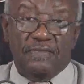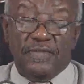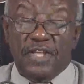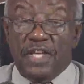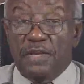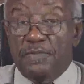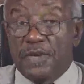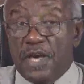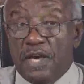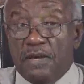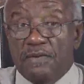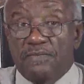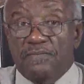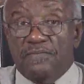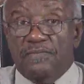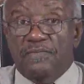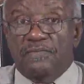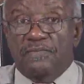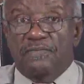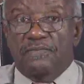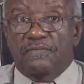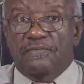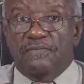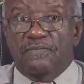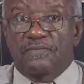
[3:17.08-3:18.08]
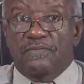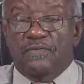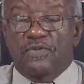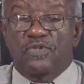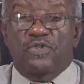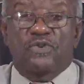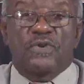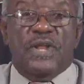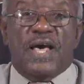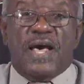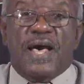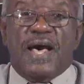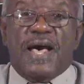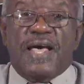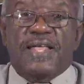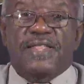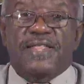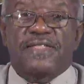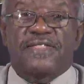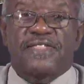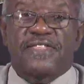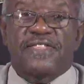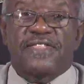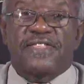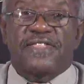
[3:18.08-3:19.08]
Eh bien, cela a
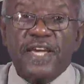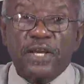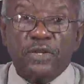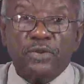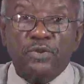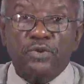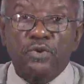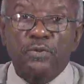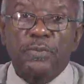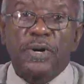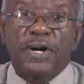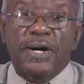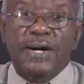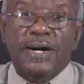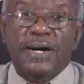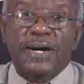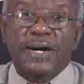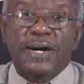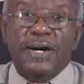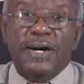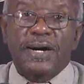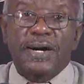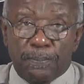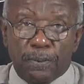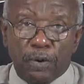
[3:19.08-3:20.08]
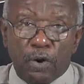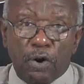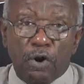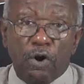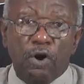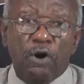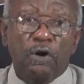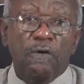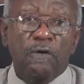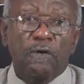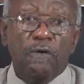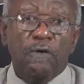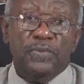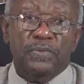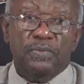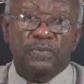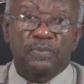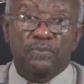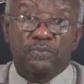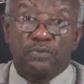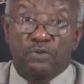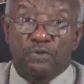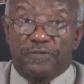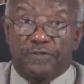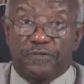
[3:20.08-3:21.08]
directement rapport,
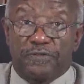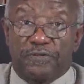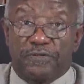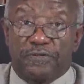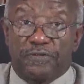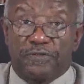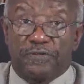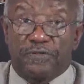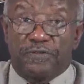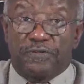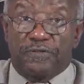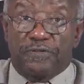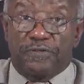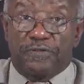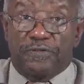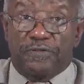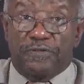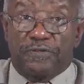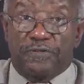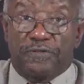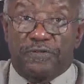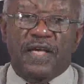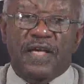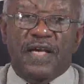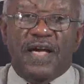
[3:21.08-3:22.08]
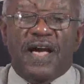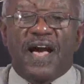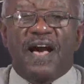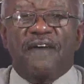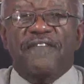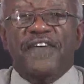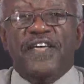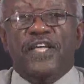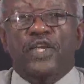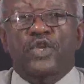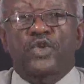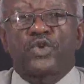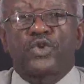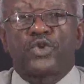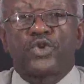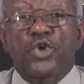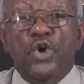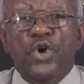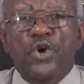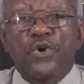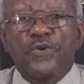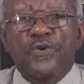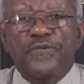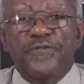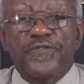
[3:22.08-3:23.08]
pour faire simple, avec
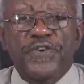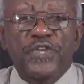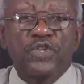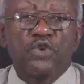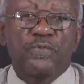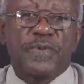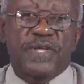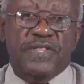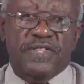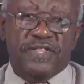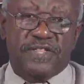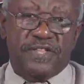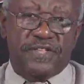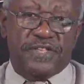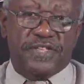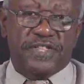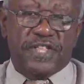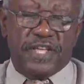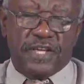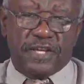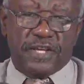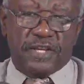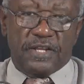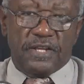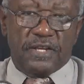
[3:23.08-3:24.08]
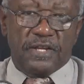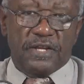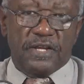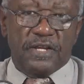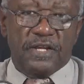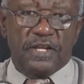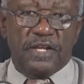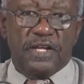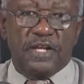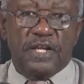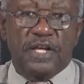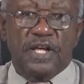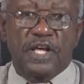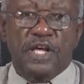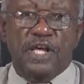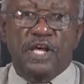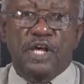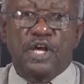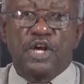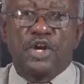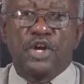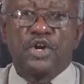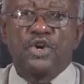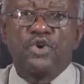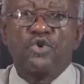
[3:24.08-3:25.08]
deux phénomènes distincts.
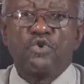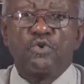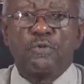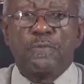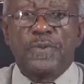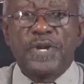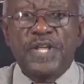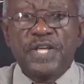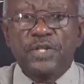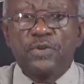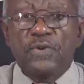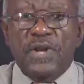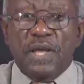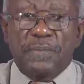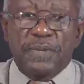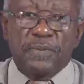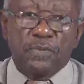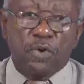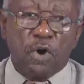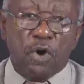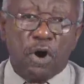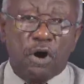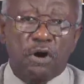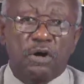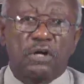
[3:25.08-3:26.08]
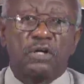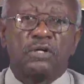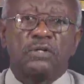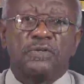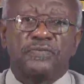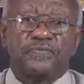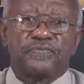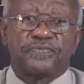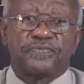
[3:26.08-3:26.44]
L'oubli de la mémoire,